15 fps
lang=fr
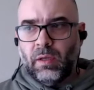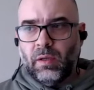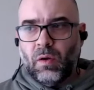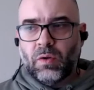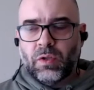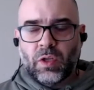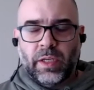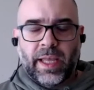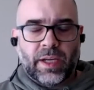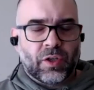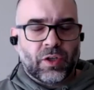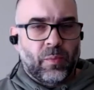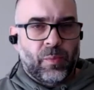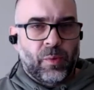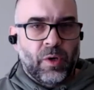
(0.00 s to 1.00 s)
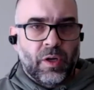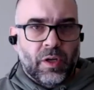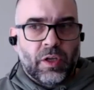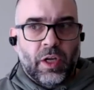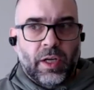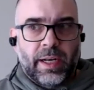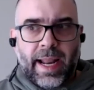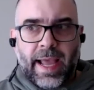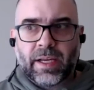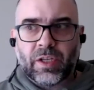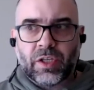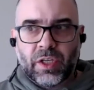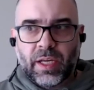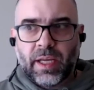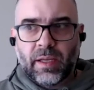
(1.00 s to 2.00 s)
on ne se le cachera pas, il y a de
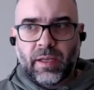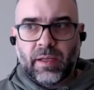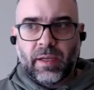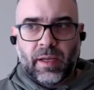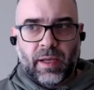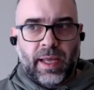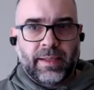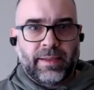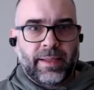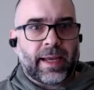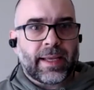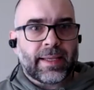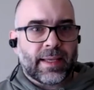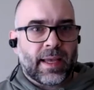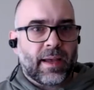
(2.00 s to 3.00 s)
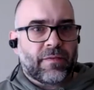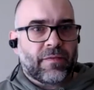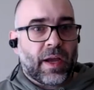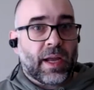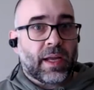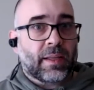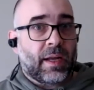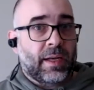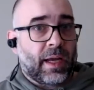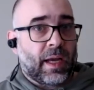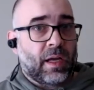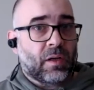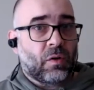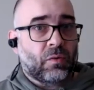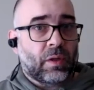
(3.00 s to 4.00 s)
l'argent intéressant à faire dans les
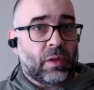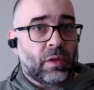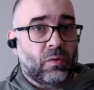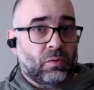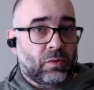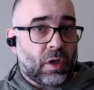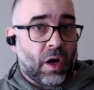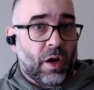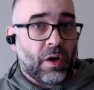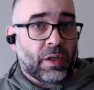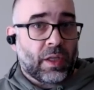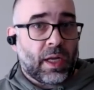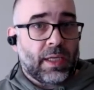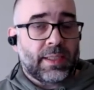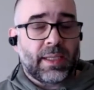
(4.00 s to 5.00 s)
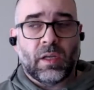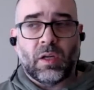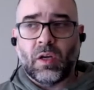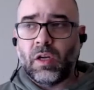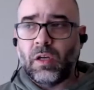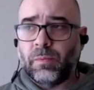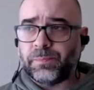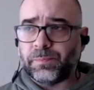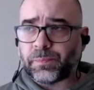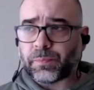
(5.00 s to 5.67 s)
rencontres d'auteurs, dans les écoles.